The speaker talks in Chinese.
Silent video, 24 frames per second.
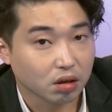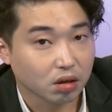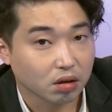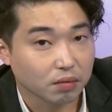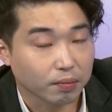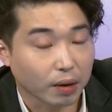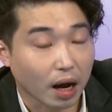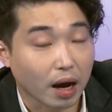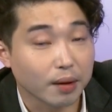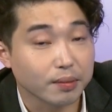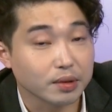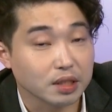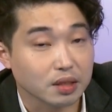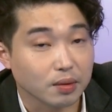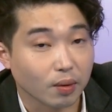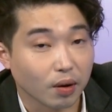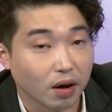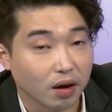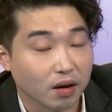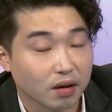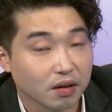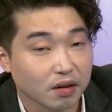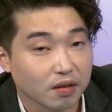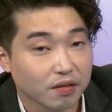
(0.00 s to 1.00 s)
把他们怎
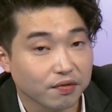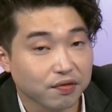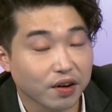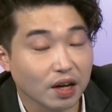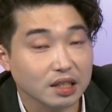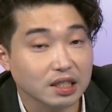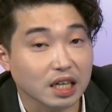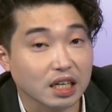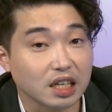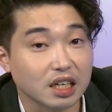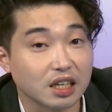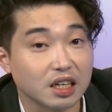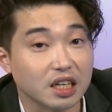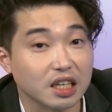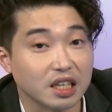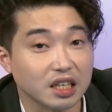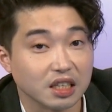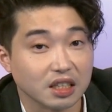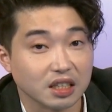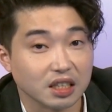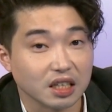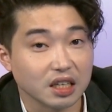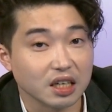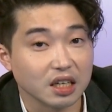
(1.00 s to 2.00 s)
么放在
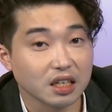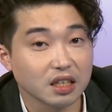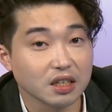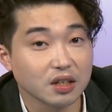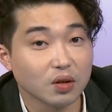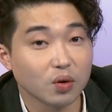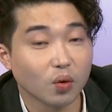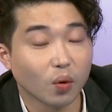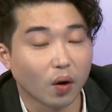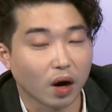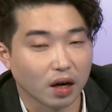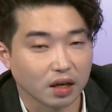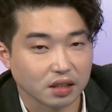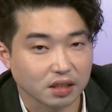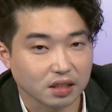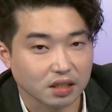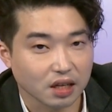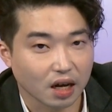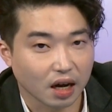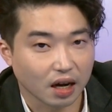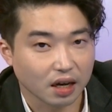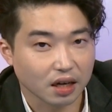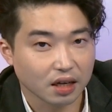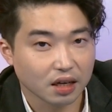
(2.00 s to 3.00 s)
领英网
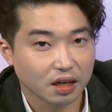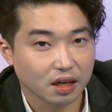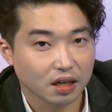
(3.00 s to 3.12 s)
上？